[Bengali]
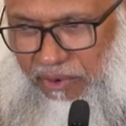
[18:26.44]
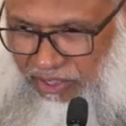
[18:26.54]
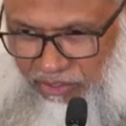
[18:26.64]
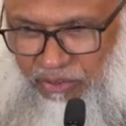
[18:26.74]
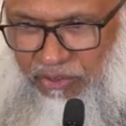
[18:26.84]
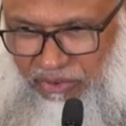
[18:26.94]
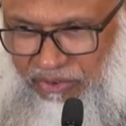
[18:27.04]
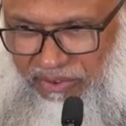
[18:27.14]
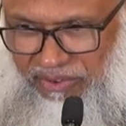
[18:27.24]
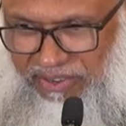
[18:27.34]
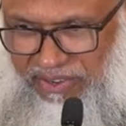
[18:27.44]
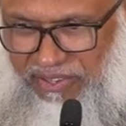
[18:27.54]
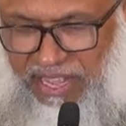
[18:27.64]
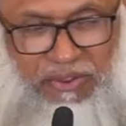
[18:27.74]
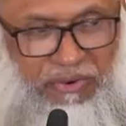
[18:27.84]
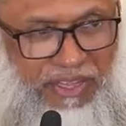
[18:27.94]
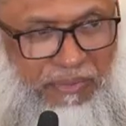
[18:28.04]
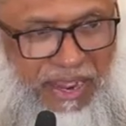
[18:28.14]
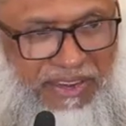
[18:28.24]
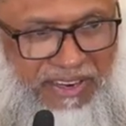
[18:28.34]
কথা তো সত্য কিন্তু এই
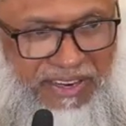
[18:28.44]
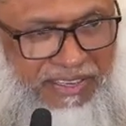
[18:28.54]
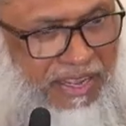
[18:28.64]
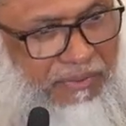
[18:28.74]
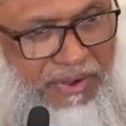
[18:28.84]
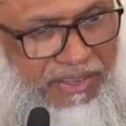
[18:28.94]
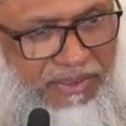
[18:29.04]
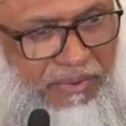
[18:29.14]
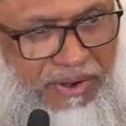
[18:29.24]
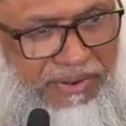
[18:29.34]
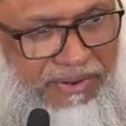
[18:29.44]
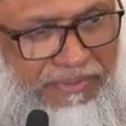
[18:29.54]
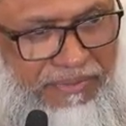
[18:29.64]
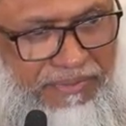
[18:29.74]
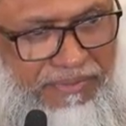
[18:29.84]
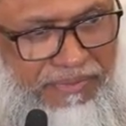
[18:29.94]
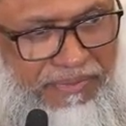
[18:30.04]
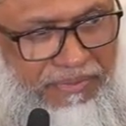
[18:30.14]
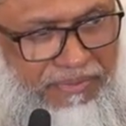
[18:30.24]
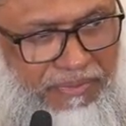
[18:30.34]
কথা মা আসার কাছে কেমন লাগছে বলেন
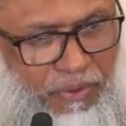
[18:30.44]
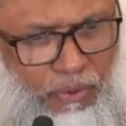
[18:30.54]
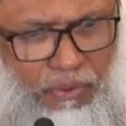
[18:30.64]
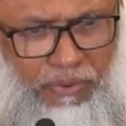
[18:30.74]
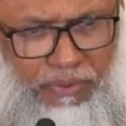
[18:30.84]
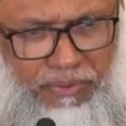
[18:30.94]
ওহ